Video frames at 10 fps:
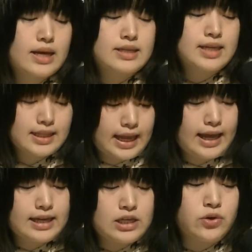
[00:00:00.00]
さ
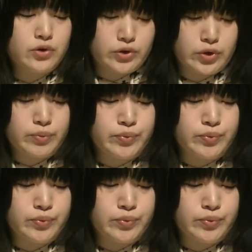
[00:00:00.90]
て、いよいよ